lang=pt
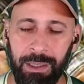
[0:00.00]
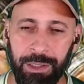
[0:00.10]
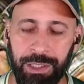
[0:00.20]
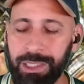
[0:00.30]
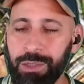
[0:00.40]

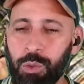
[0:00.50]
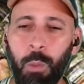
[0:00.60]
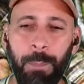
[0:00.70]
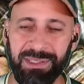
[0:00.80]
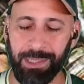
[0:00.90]
E com
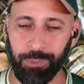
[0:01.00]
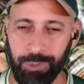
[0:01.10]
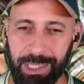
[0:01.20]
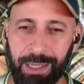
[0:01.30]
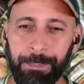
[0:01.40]
o passar do
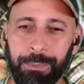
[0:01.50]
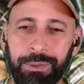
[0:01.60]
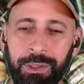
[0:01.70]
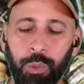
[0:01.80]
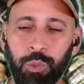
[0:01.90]
tempo,
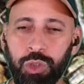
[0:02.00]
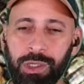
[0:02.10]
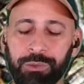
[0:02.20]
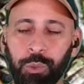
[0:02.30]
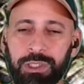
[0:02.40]
os
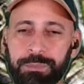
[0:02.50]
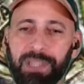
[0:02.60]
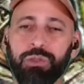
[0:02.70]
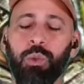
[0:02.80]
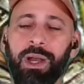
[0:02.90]
jogadores
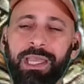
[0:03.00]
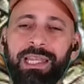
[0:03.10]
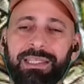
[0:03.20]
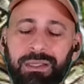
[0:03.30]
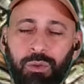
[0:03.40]
passou a ele
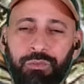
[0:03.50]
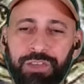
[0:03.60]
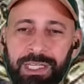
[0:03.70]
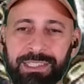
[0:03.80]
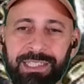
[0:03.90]
essa
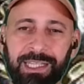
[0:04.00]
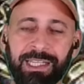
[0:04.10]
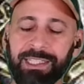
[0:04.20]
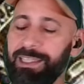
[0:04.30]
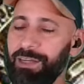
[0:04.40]
confiança
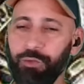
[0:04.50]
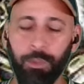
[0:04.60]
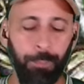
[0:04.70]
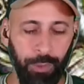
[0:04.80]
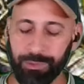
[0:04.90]
que ele
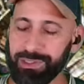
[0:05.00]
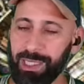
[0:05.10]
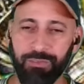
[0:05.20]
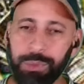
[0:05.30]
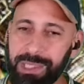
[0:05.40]
falou, pô, os
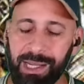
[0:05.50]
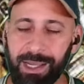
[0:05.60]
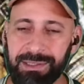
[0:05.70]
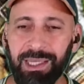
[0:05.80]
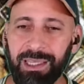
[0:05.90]
caras vão entregar
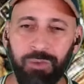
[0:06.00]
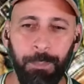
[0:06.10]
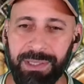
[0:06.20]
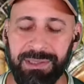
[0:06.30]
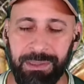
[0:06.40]
isso aí, vão
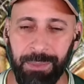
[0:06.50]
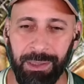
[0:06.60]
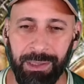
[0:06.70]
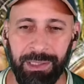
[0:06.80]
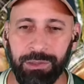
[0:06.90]
para cima.
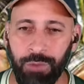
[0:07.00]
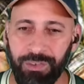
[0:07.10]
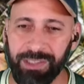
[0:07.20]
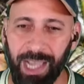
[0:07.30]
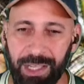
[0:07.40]
Então é
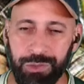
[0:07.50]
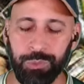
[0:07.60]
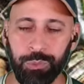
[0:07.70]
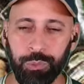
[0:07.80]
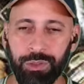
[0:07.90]
verdade,
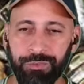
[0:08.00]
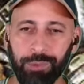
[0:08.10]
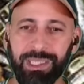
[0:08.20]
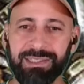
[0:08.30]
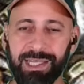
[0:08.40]
o
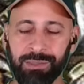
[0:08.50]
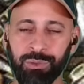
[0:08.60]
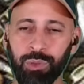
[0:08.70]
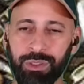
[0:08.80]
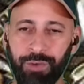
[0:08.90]
Dorival tá certo.
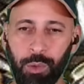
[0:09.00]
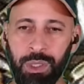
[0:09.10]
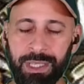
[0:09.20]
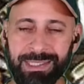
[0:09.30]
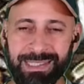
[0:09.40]
O Dorival
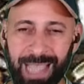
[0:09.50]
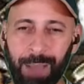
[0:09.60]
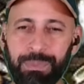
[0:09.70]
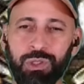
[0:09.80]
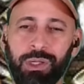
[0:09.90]

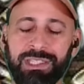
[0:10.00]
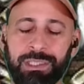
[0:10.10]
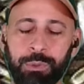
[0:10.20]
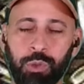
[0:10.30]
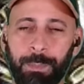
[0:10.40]
sabe jogar esse
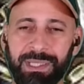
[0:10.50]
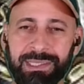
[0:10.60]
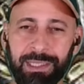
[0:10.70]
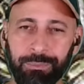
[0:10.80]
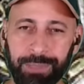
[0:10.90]
tipo de
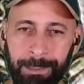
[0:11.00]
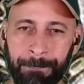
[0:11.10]
competição, né?